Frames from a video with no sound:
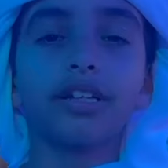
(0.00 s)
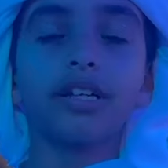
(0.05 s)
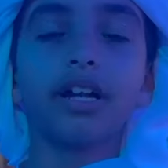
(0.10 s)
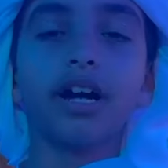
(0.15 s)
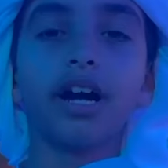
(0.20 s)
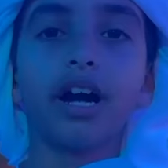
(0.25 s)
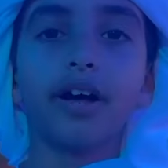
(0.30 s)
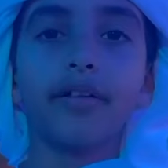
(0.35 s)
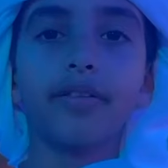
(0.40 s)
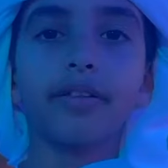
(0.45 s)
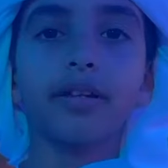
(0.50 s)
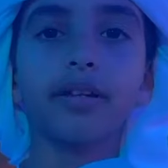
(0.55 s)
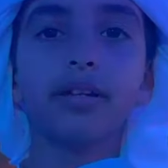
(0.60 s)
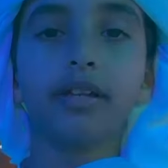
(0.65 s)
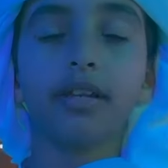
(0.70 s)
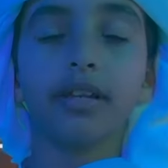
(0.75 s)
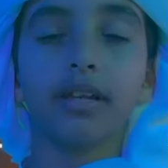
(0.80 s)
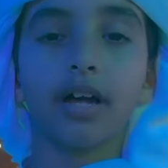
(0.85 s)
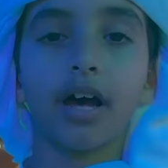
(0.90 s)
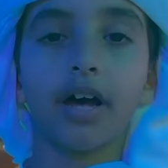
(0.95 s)
لهذه
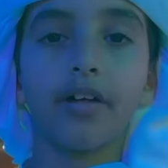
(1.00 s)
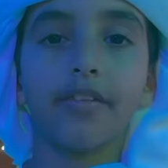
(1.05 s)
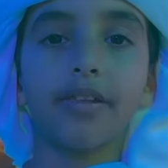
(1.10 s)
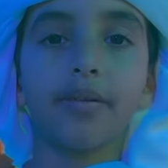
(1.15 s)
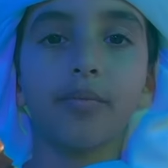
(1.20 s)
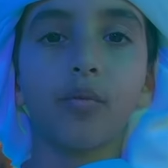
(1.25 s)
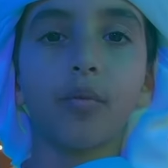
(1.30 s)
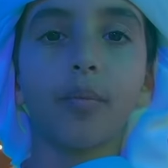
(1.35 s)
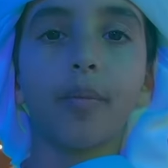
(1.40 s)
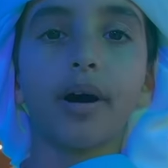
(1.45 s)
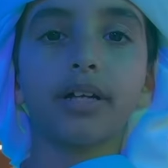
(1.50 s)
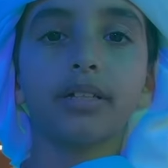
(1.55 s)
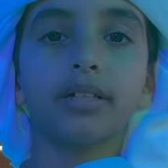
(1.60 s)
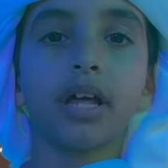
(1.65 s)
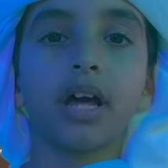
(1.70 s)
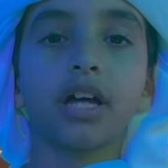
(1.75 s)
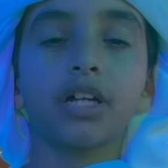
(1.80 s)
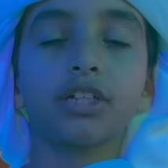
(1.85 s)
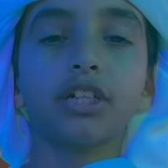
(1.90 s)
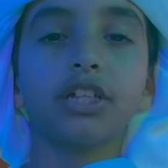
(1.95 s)
هذه
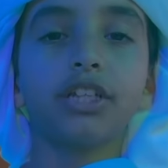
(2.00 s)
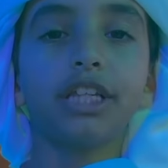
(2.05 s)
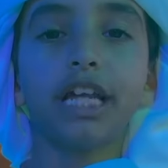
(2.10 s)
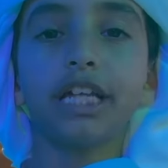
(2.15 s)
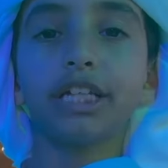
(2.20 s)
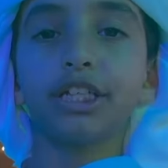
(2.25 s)
المبادرة جدا